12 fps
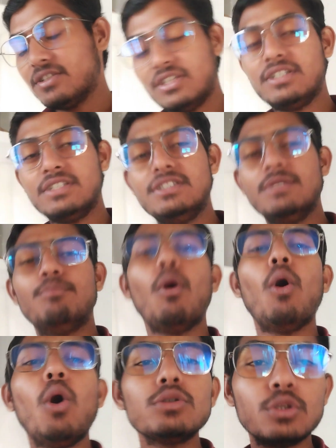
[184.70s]
कर शेयर कीजिए
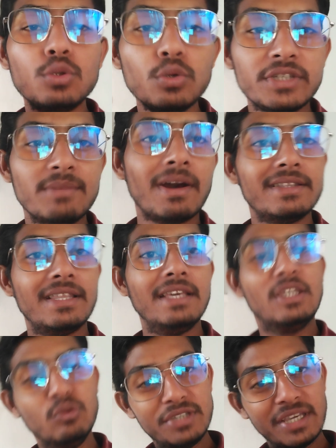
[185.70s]
बहुत दुख की बात है
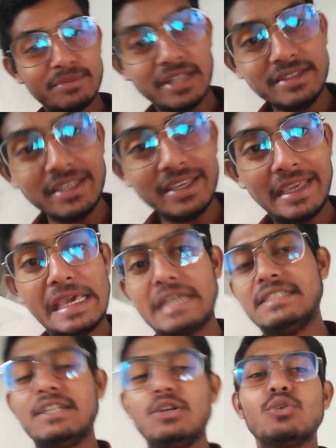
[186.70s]
क्योंकि आप जानते हैं एक
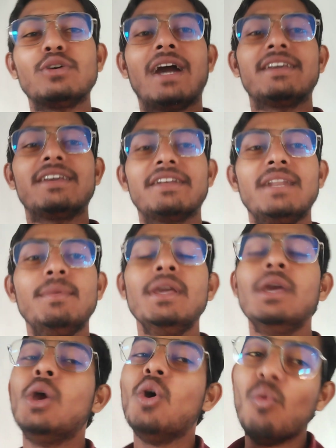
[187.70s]
चैनल को खार करने में
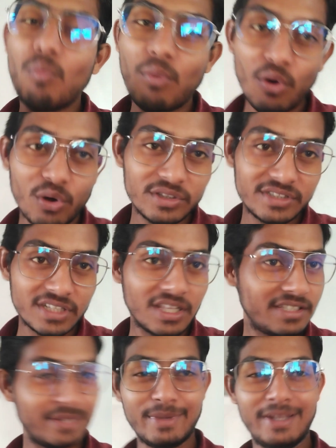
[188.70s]
बहुत ज़्यादा
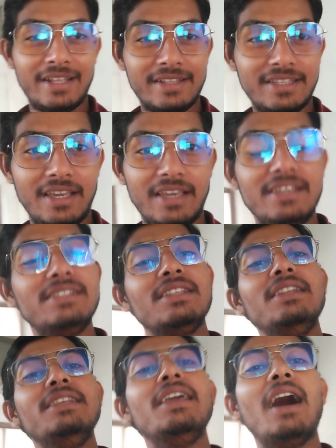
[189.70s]
समय लगता है
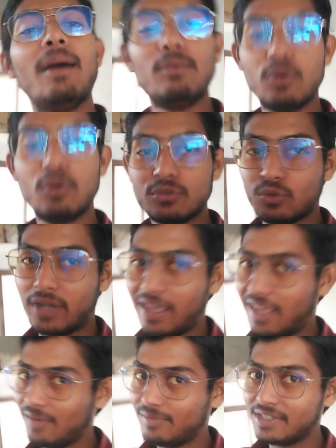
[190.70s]
इसलिए आप लोग थोड़ा
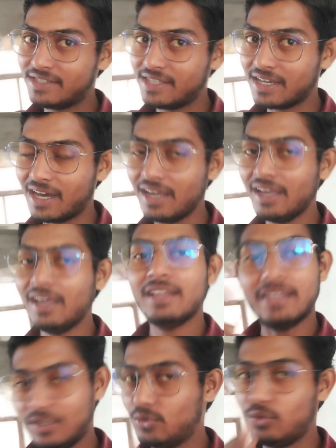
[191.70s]
हेल्प कीजिएगा
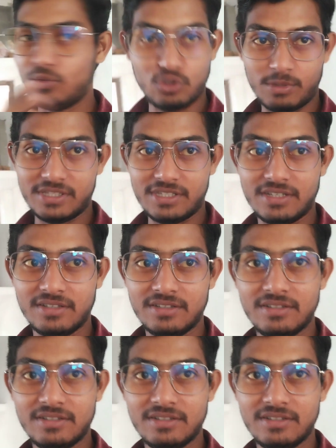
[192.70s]
थैंक यू सो मच